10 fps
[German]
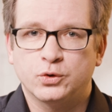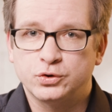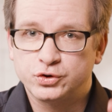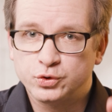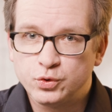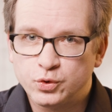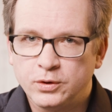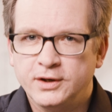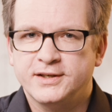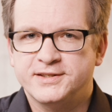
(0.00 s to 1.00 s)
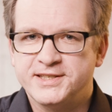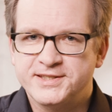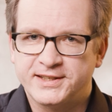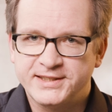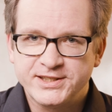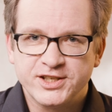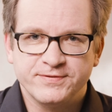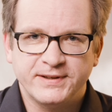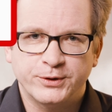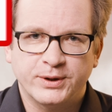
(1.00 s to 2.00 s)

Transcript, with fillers: Und du siehst dir ja dieses Video